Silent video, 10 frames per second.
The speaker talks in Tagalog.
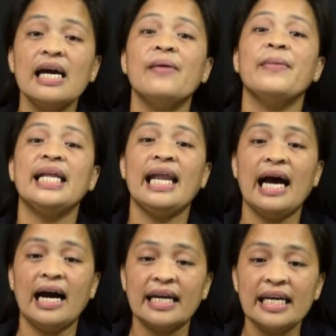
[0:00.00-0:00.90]

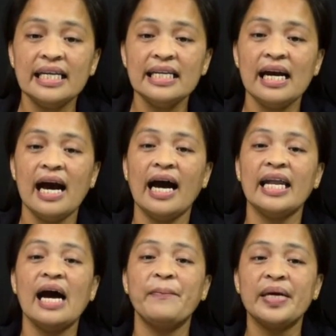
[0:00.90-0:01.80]
manalangin,
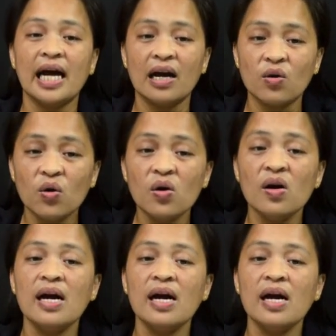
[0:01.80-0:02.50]
hanapin ako